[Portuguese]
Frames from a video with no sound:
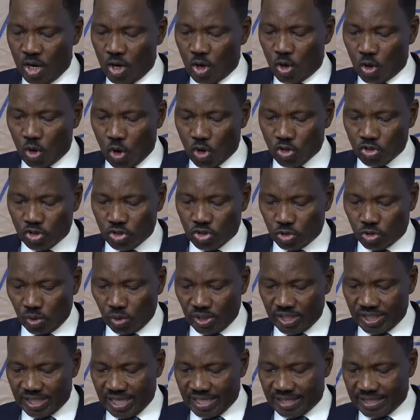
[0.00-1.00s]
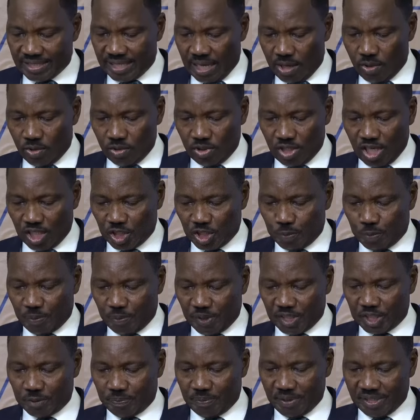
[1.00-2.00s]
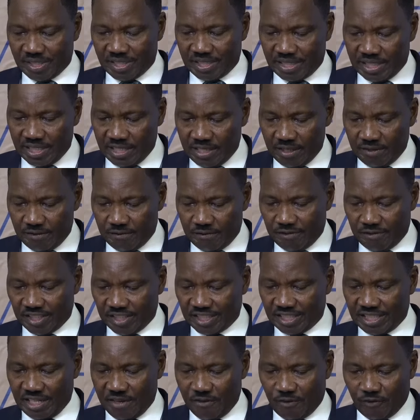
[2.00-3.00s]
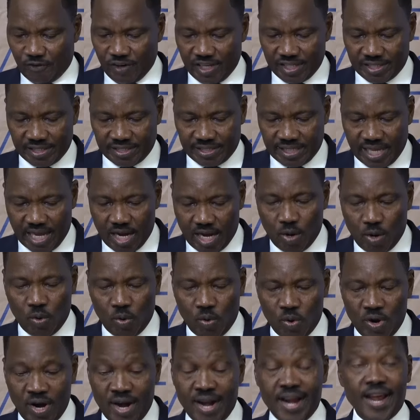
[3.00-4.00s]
consolidação das perspectivas de inflação